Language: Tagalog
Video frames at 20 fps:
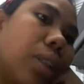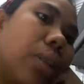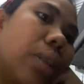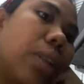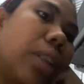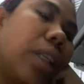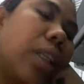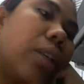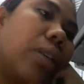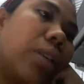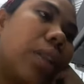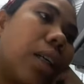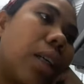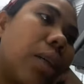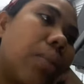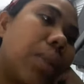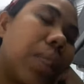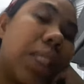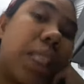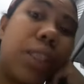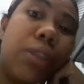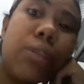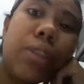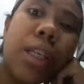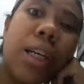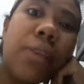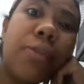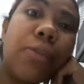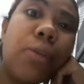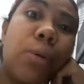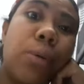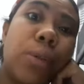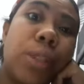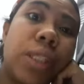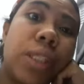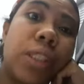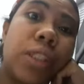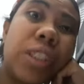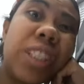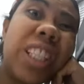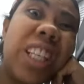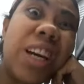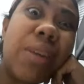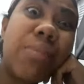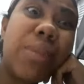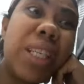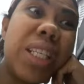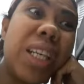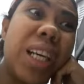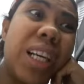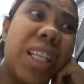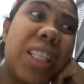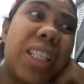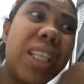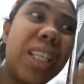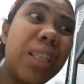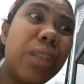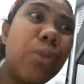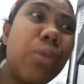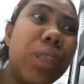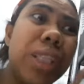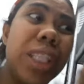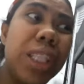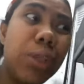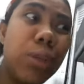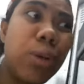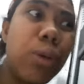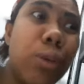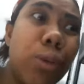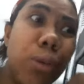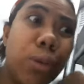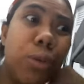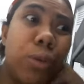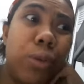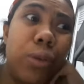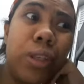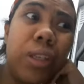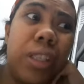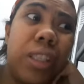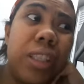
So, hindi ako na nga masyadong nakapokus sa sinabi niya kasi dito ako